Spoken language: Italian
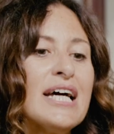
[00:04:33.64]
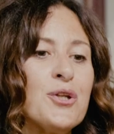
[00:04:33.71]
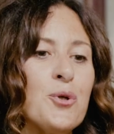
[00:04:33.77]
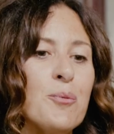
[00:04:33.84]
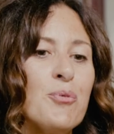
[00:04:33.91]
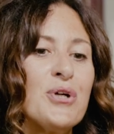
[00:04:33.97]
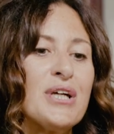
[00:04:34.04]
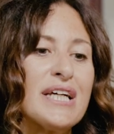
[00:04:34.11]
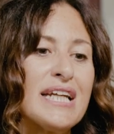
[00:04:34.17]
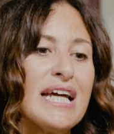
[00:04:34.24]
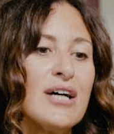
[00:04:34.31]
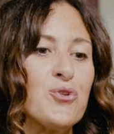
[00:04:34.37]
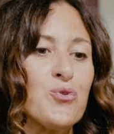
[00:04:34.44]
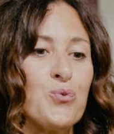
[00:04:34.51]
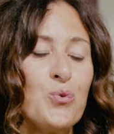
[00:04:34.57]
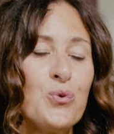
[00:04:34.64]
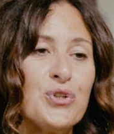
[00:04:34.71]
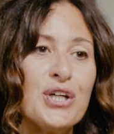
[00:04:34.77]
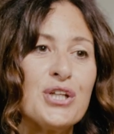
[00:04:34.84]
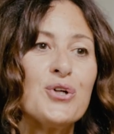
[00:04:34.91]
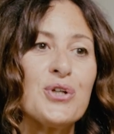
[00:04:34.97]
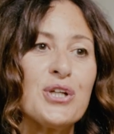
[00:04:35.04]
che hanno poi creato
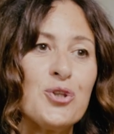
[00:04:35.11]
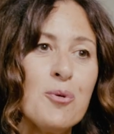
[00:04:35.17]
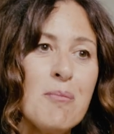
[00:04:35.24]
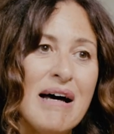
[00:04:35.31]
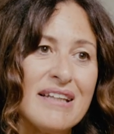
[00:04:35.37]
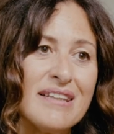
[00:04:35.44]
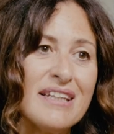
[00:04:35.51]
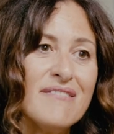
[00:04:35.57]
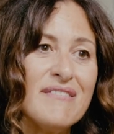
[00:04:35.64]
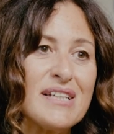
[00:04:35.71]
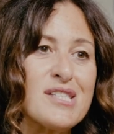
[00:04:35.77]
un'ulteriore domanda